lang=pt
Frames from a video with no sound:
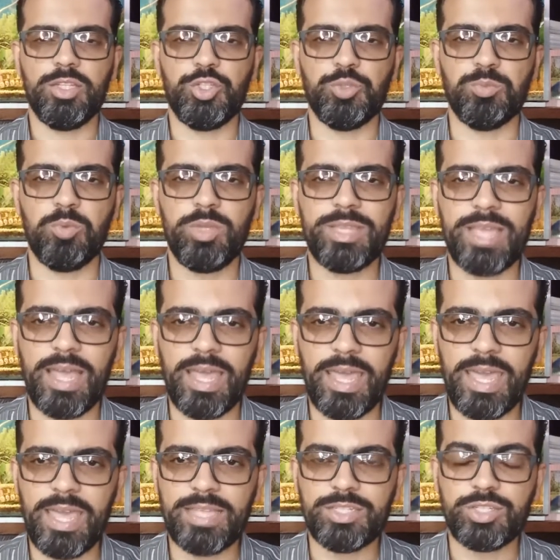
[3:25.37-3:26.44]
de muita
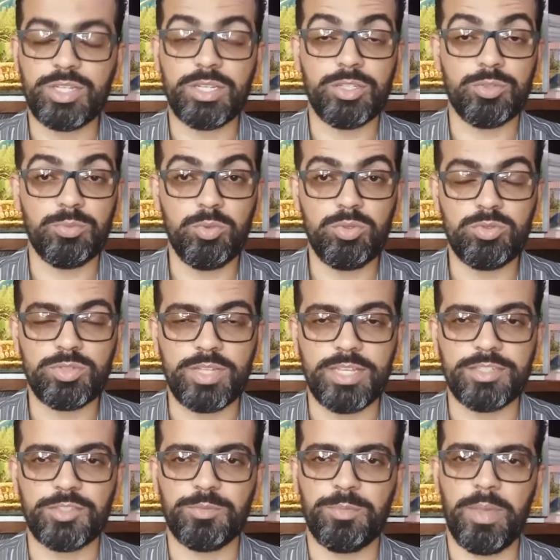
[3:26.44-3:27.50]
ética, de muitos
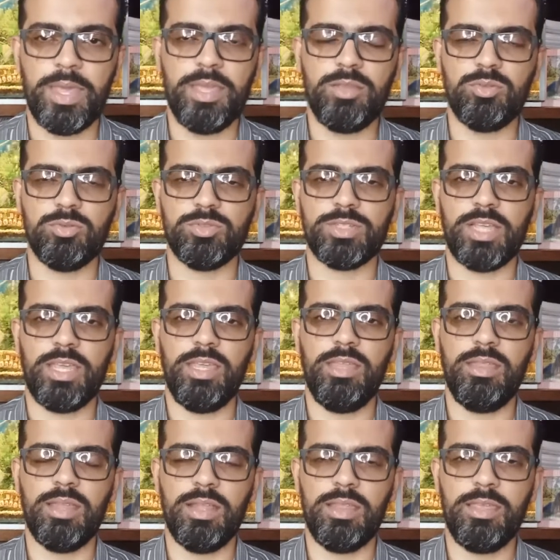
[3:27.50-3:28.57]
respeitos
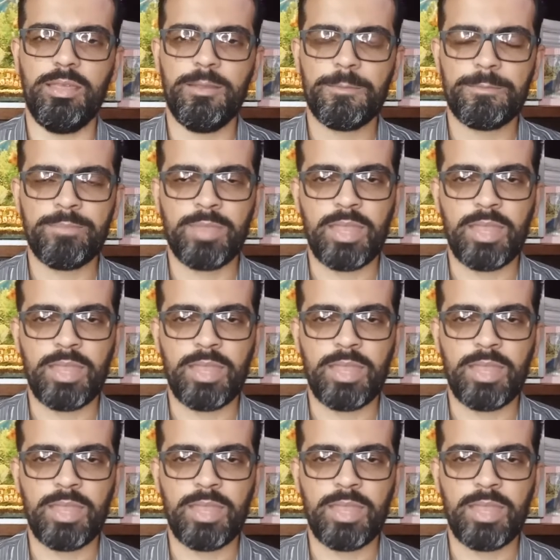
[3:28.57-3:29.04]
ainda ali